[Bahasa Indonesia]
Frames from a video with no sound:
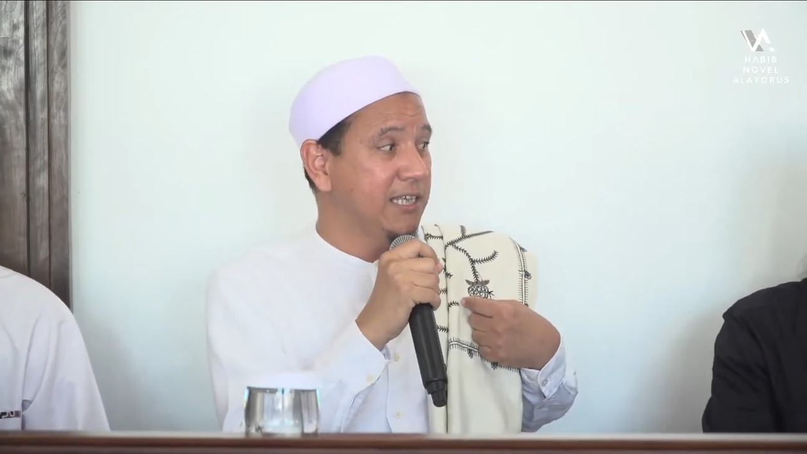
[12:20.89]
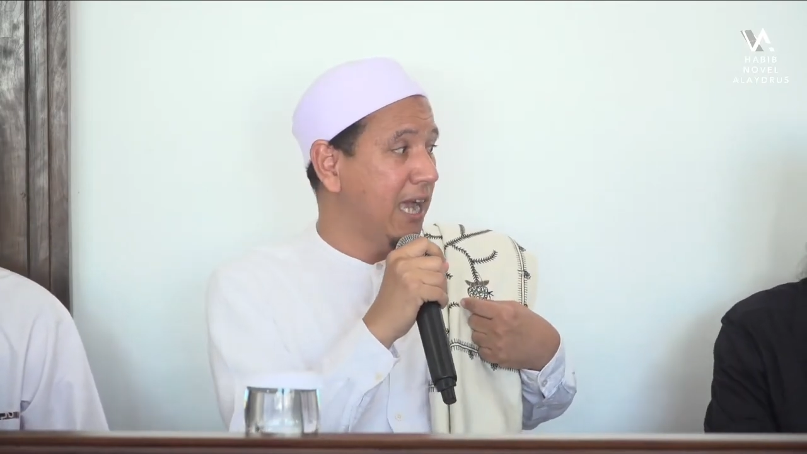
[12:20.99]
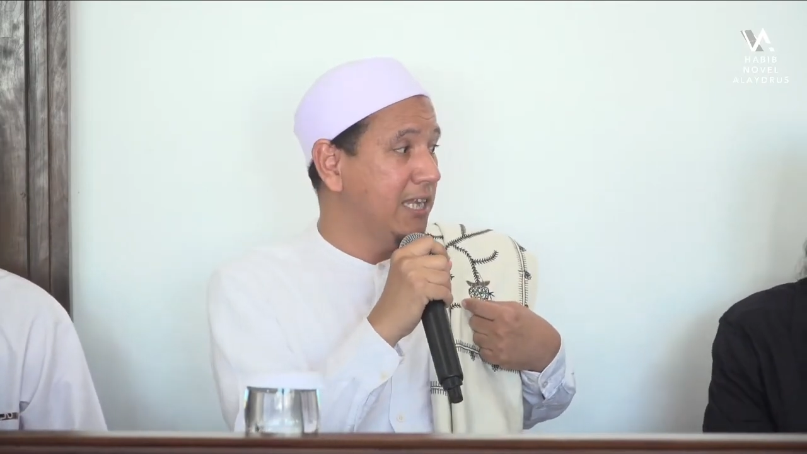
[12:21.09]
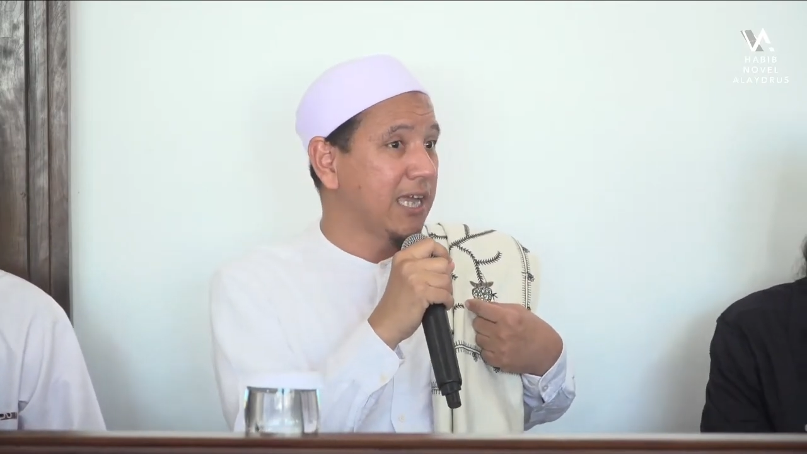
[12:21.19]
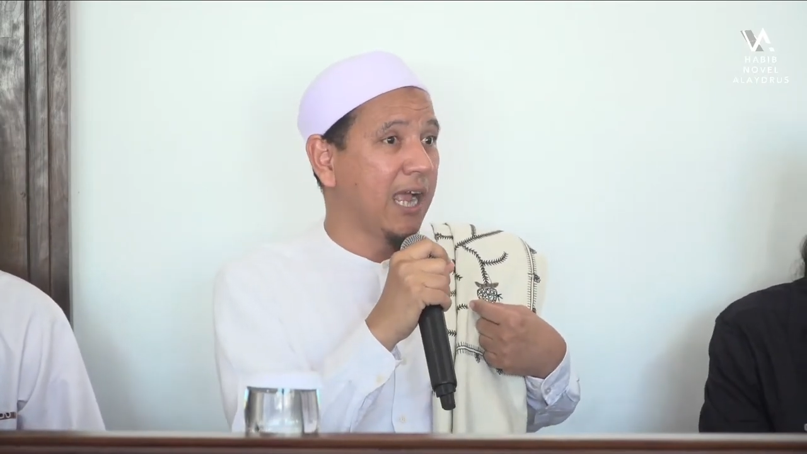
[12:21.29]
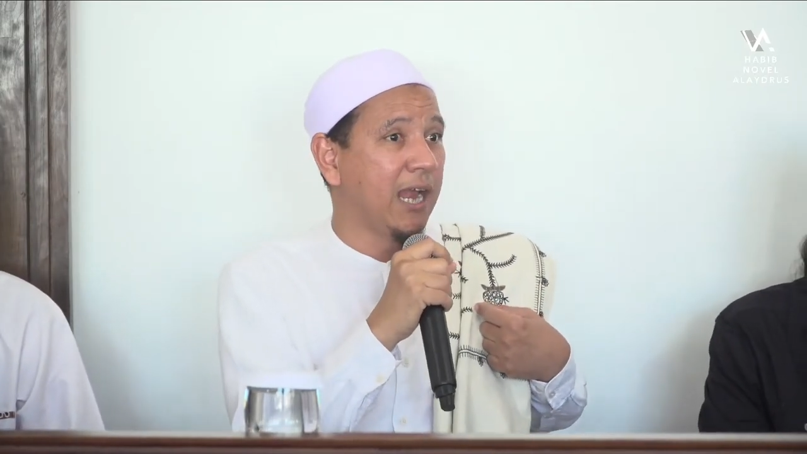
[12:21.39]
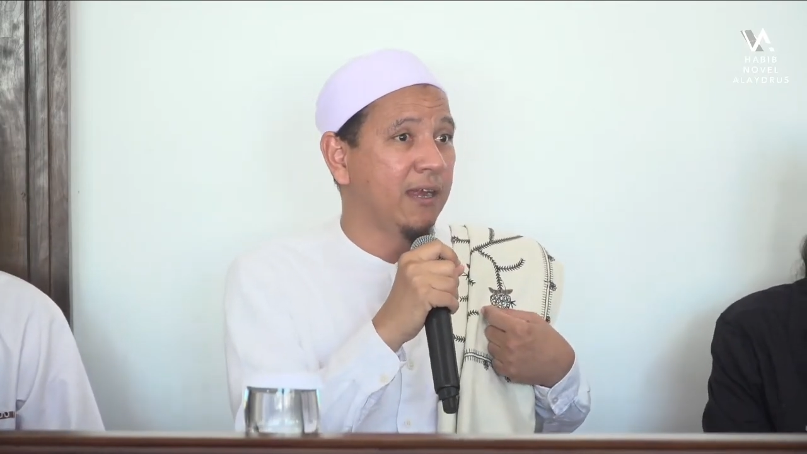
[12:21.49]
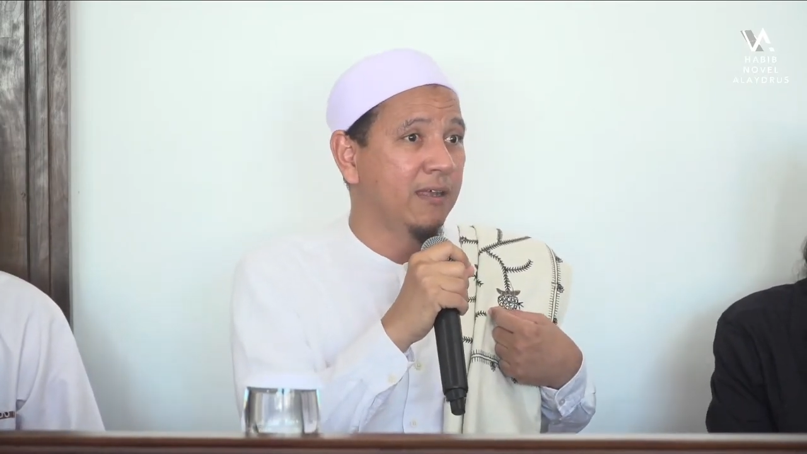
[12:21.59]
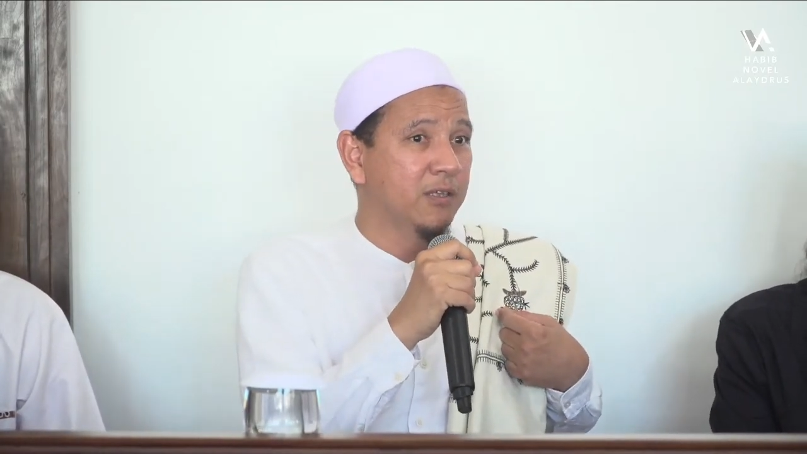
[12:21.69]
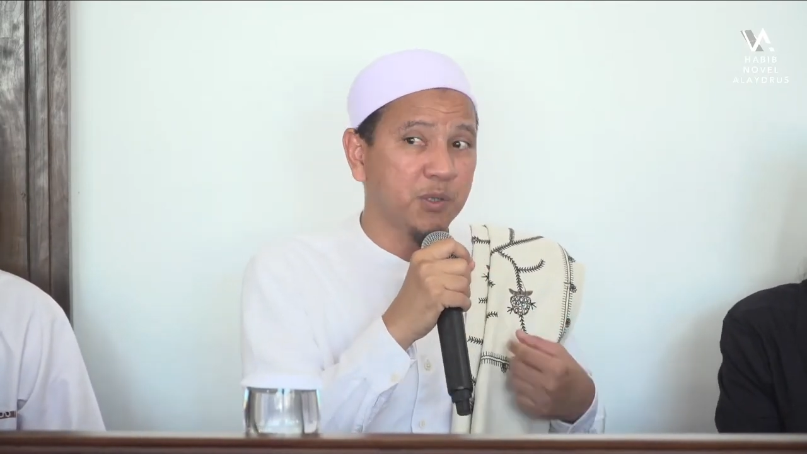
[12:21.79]

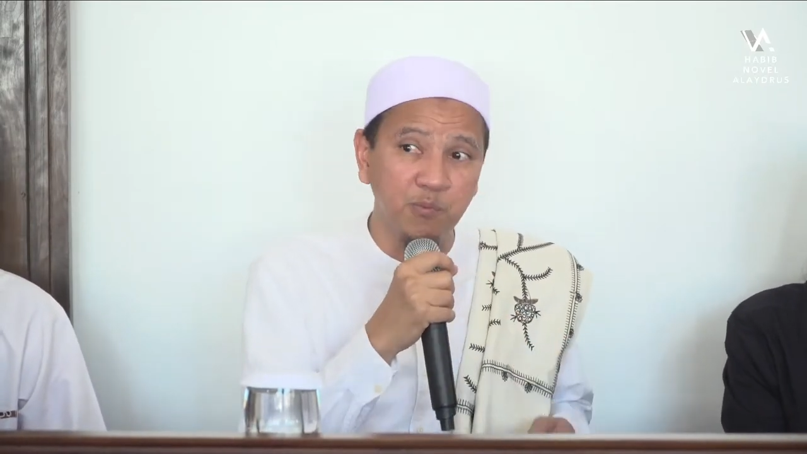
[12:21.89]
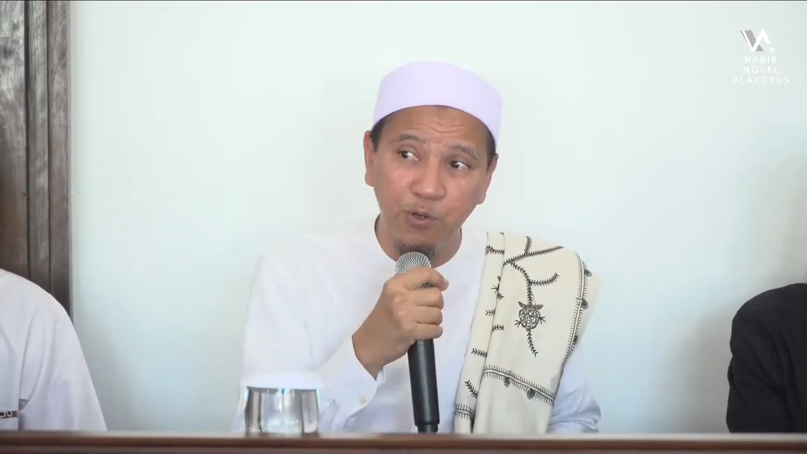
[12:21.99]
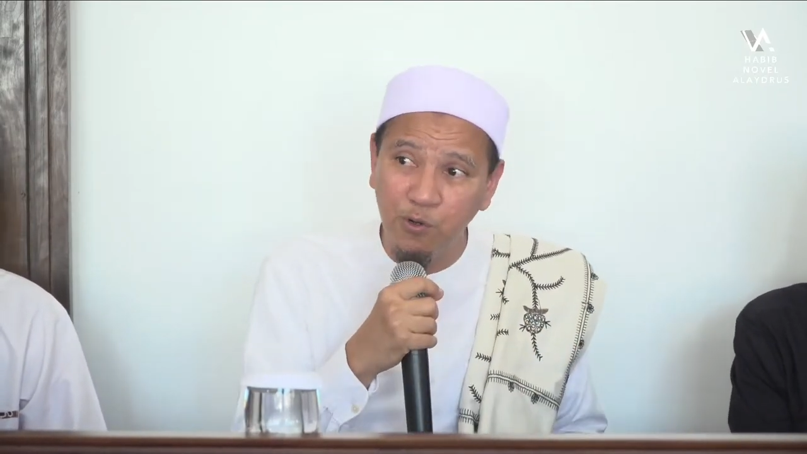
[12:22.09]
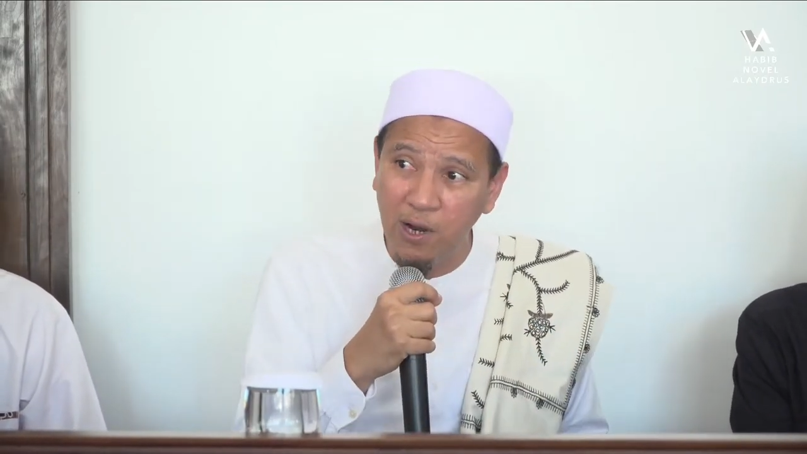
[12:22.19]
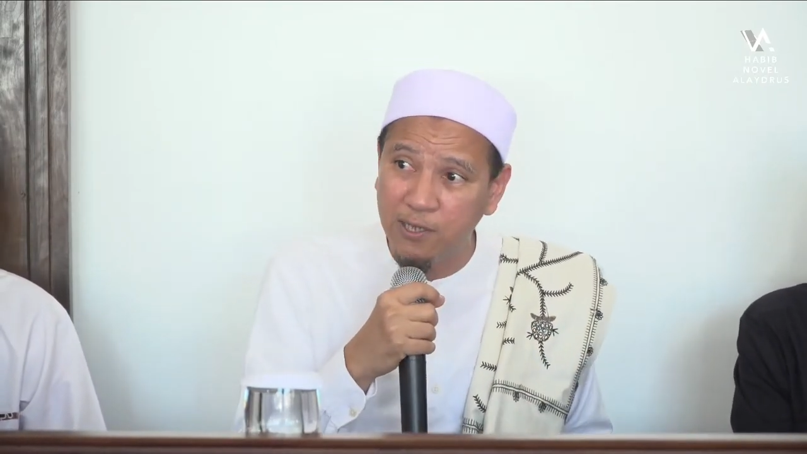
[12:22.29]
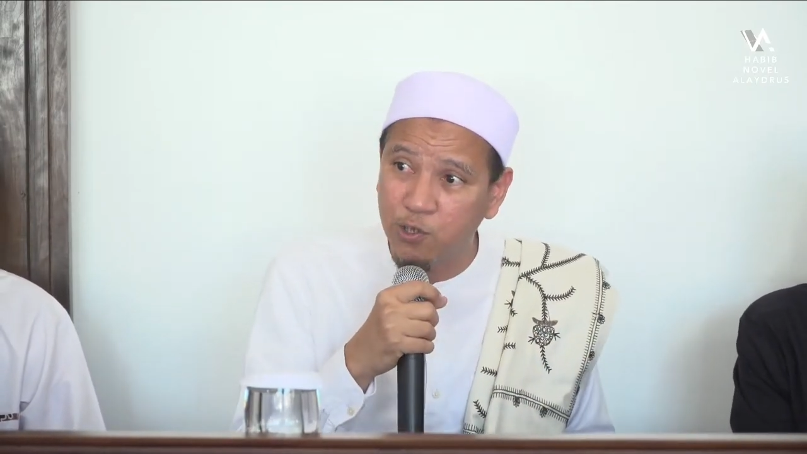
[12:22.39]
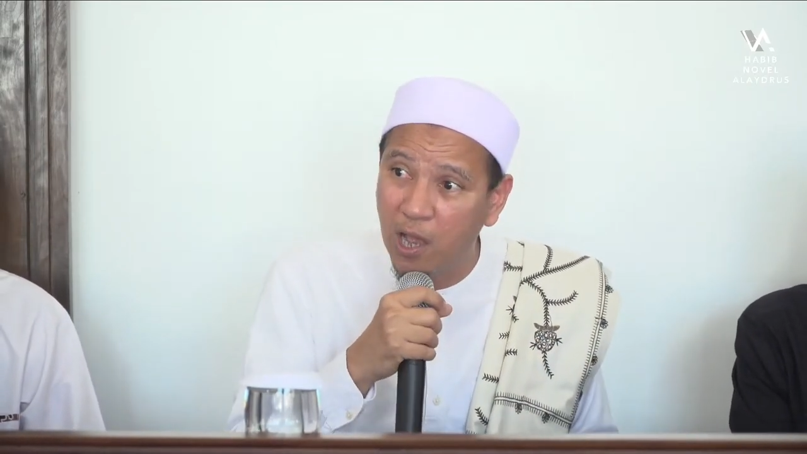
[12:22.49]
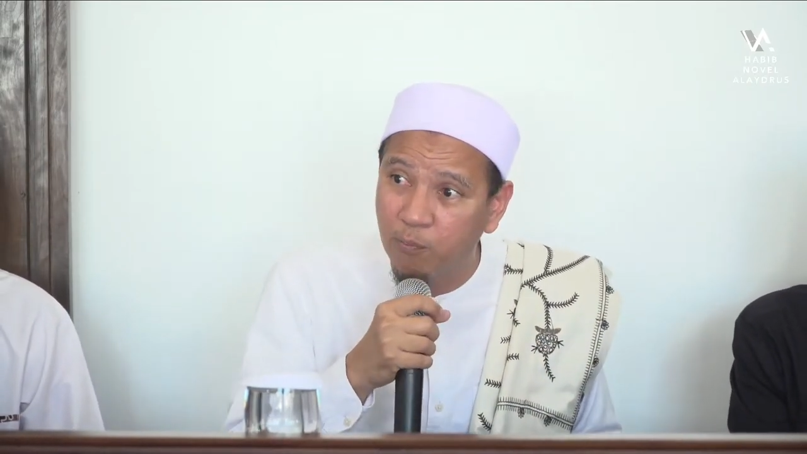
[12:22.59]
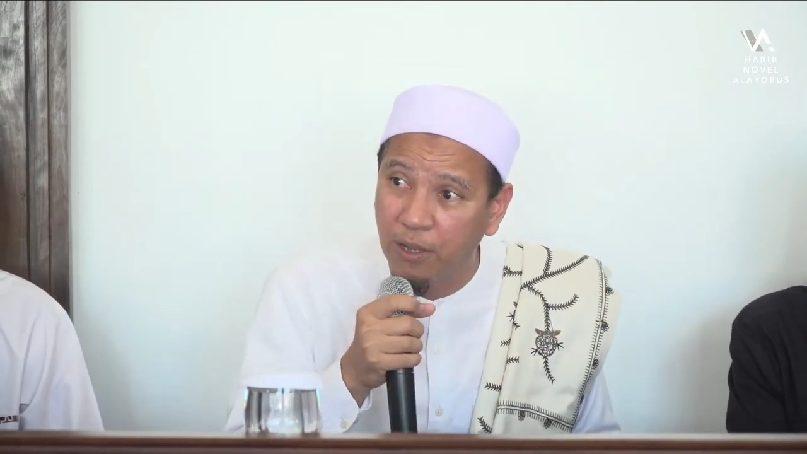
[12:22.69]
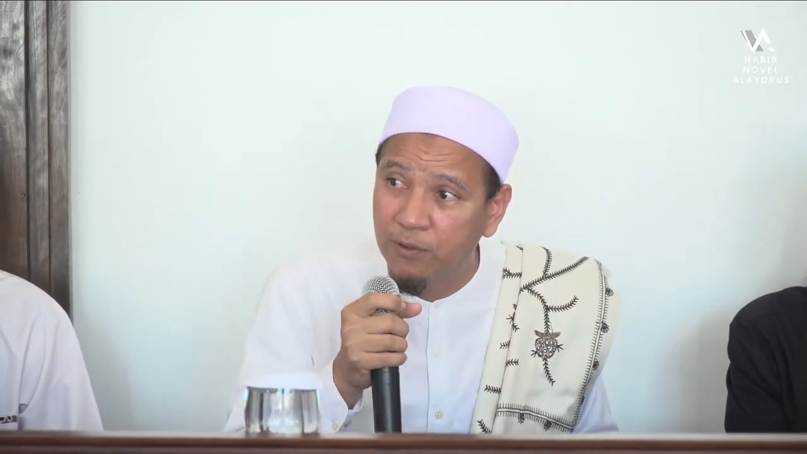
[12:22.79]
jangan-jangan. Cemburulah
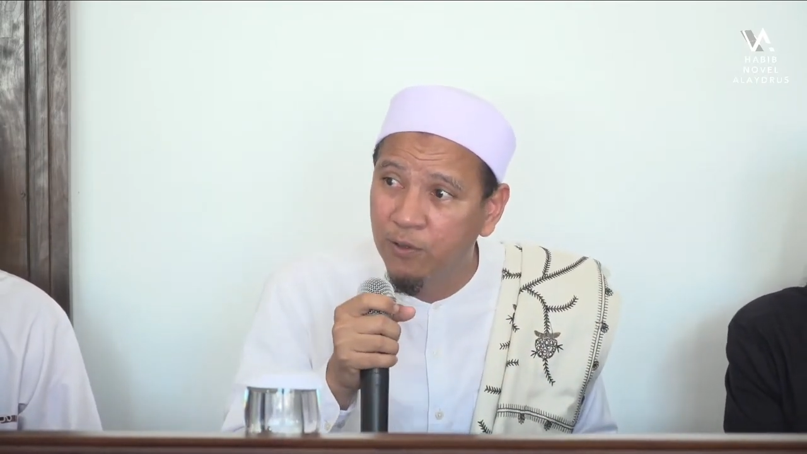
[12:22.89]
sahabat.